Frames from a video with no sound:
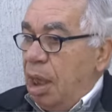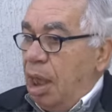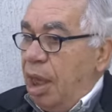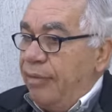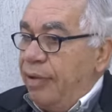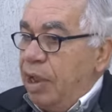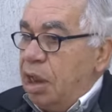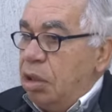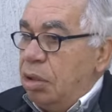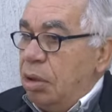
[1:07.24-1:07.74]
la
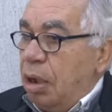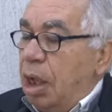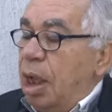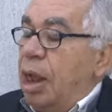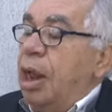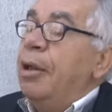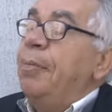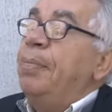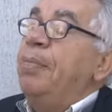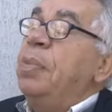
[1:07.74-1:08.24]
vendola
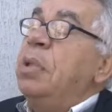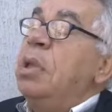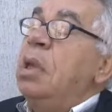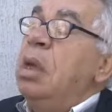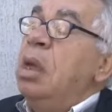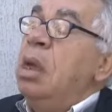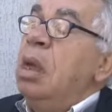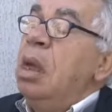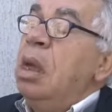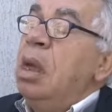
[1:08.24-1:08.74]

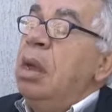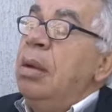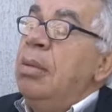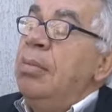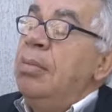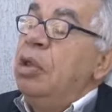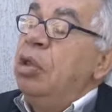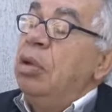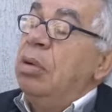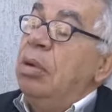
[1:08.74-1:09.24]

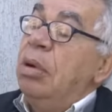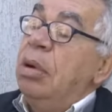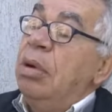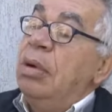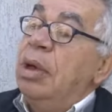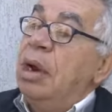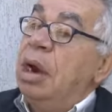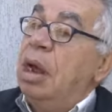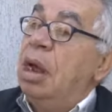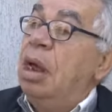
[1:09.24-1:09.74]
mi doveva
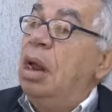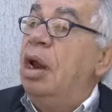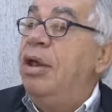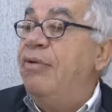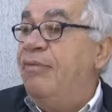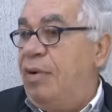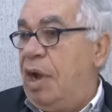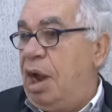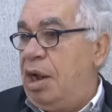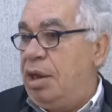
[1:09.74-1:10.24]
avere
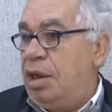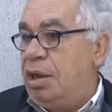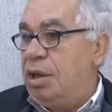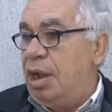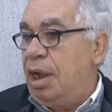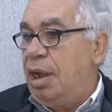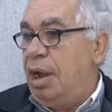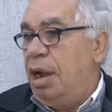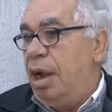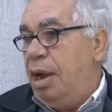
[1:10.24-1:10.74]

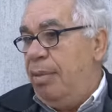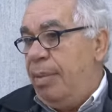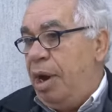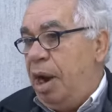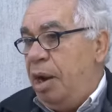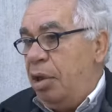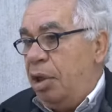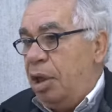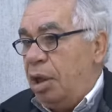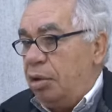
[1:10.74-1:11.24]
l'invalidità e mi
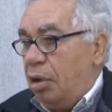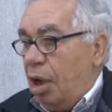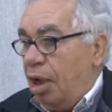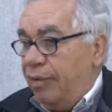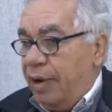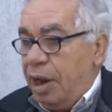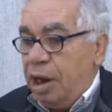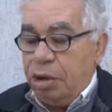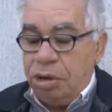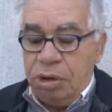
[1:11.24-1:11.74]
hanno dato la
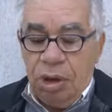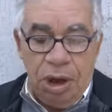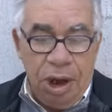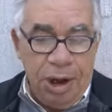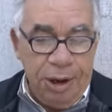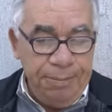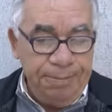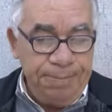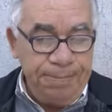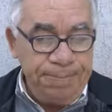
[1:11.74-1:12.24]

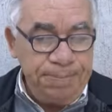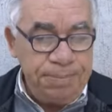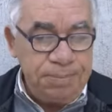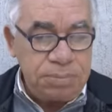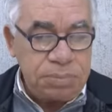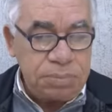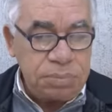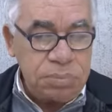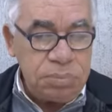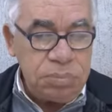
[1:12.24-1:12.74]
vendola
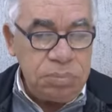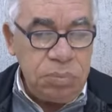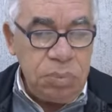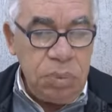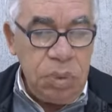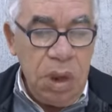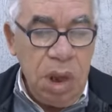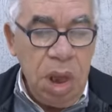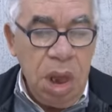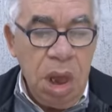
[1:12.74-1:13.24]

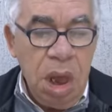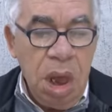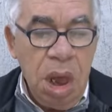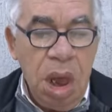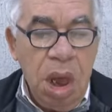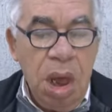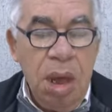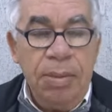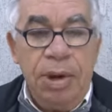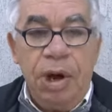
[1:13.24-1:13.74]

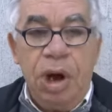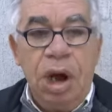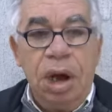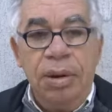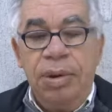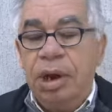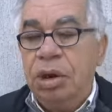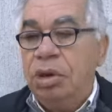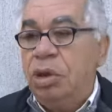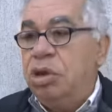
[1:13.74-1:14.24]
però
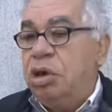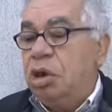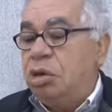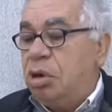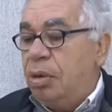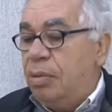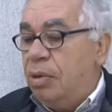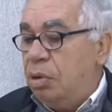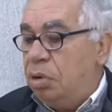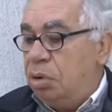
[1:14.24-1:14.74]
arrivando a un
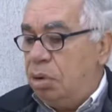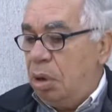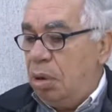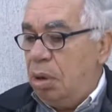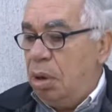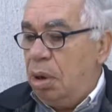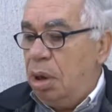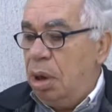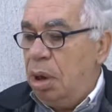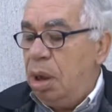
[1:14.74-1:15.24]
certo
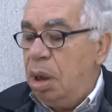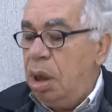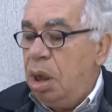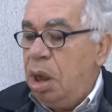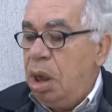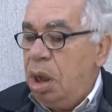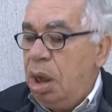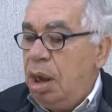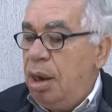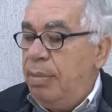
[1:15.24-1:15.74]
punto
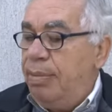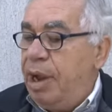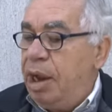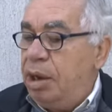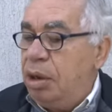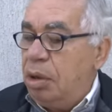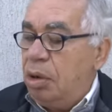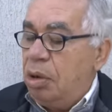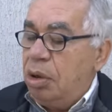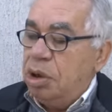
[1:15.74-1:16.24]
il
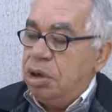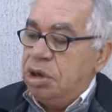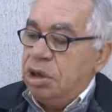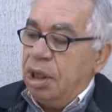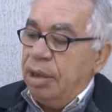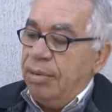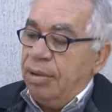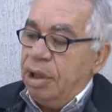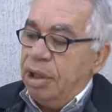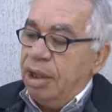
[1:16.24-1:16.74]
medico dice
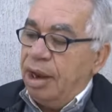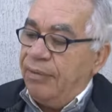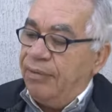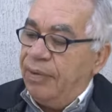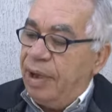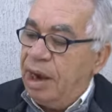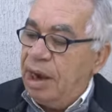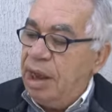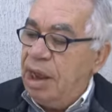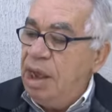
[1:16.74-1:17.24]
deve andare a
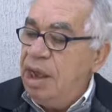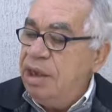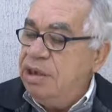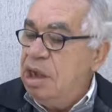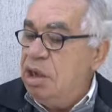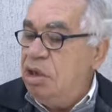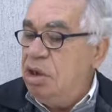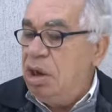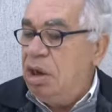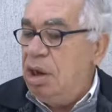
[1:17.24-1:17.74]
fare la
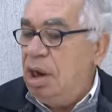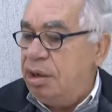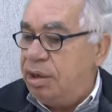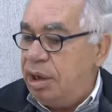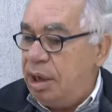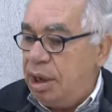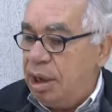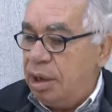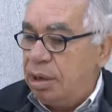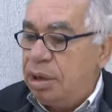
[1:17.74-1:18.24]
casa andare dal
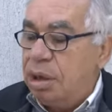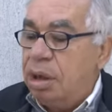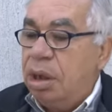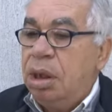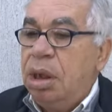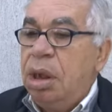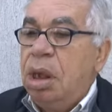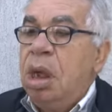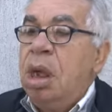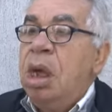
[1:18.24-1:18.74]
ticket
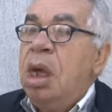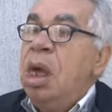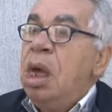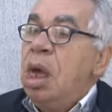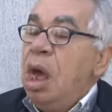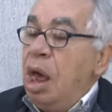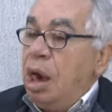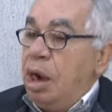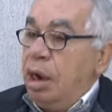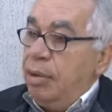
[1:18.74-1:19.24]

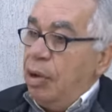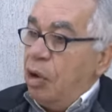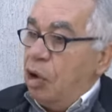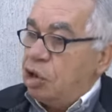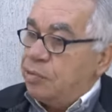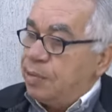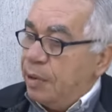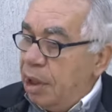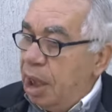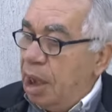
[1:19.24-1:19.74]
arriva
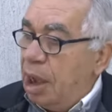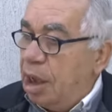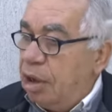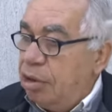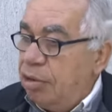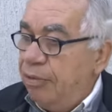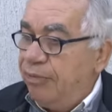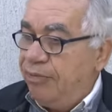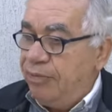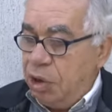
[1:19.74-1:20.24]
all'ospedale,
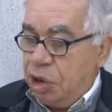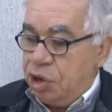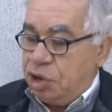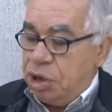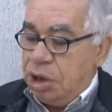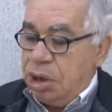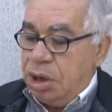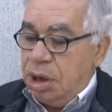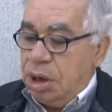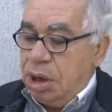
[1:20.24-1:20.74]
agli
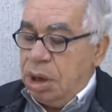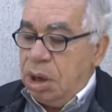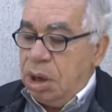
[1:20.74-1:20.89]
uffici